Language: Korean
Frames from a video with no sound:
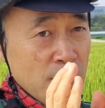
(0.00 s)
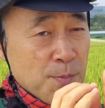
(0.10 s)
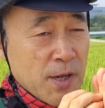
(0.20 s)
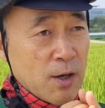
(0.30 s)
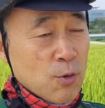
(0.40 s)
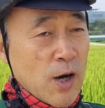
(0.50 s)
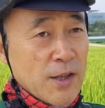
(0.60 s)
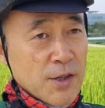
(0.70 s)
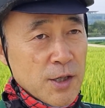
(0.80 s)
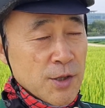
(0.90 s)
폴리피라고
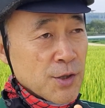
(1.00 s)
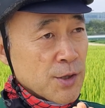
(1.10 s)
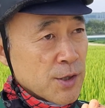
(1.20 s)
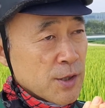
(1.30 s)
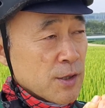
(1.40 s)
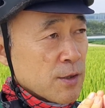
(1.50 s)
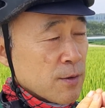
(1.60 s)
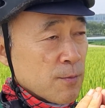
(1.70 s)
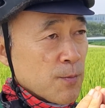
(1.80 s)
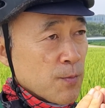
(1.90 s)
하는
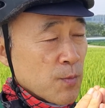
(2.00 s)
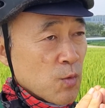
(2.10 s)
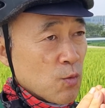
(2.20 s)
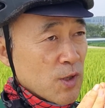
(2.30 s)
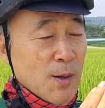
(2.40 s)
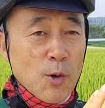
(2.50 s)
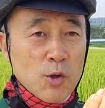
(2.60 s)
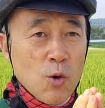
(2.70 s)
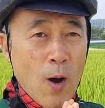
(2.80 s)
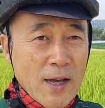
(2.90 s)
음, 우리가
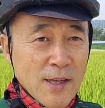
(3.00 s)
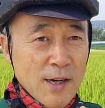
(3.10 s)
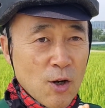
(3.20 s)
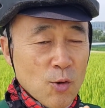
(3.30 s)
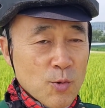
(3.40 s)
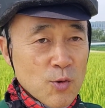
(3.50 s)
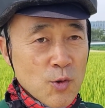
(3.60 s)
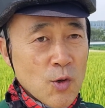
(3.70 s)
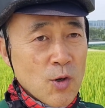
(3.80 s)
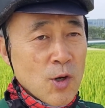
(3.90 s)
보통 왕겨라고
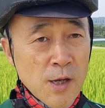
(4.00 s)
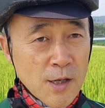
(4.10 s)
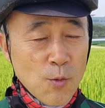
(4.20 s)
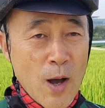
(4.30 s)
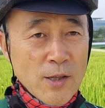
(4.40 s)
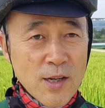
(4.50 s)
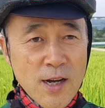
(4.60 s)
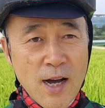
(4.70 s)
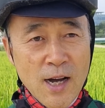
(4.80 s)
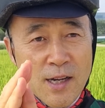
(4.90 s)
부르죠 그
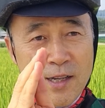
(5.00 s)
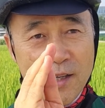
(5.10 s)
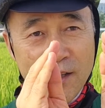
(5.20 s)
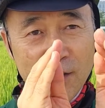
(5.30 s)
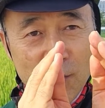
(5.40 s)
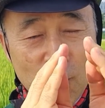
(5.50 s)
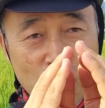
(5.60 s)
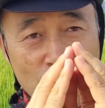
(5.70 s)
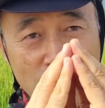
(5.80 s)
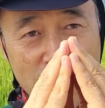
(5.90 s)
왕겨가
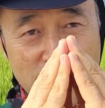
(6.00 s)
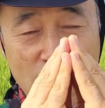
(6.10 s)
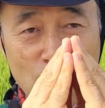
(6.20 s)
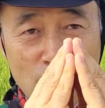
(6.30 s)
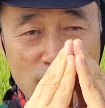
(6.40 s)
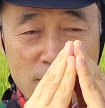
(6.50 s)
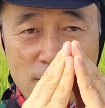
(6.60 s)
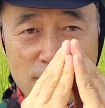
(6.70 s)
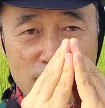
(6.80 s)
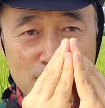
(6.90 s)
이렇게 싸고 있는
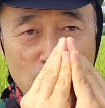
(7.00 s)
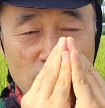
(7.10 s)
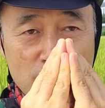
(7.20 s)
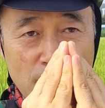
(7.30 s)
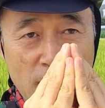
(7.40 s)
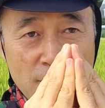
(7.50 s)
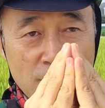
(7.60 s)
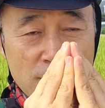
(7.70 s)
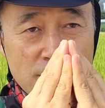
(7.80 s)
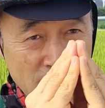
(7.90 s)
것처럼 보이지만
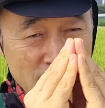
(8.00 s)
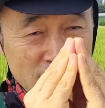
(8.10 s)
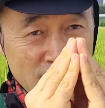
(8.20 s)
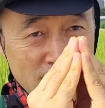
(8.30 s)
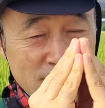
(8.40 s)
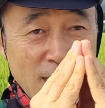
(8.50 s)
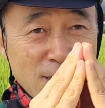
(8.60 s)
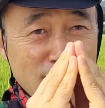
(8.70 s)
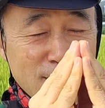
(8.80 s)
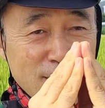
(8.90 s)
어,
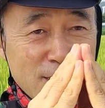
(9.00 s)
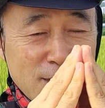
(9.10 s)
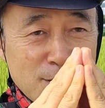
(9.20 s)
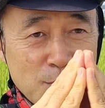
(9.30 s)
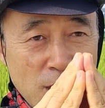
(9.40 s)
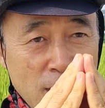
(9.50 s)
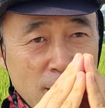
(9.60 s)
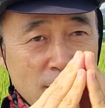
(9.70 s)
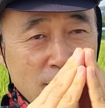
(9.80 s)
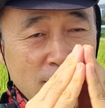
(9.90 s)
사실은 그렇지 않습니다
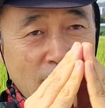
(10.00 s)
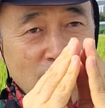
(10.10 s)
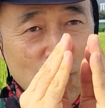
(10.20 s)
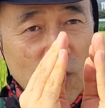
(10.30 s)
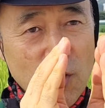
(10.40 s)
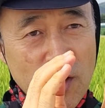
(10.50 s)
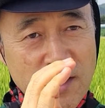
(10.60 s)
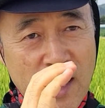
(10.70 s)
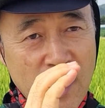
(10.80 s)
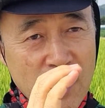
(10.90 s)
한쪽이 요래
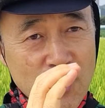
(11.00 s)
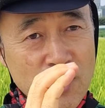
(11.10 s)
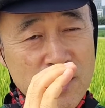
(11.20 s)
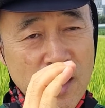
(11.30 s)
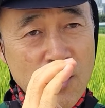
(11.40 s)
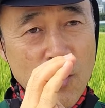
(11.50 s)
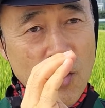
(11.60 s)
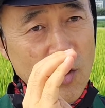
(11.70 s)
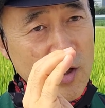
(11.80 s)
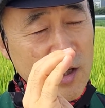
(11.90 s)
작아요
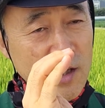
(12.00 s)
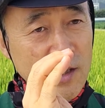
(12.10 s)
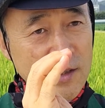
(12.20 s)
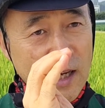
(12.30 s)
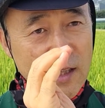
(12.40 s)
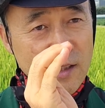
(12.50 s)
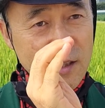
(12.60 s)
작고 다른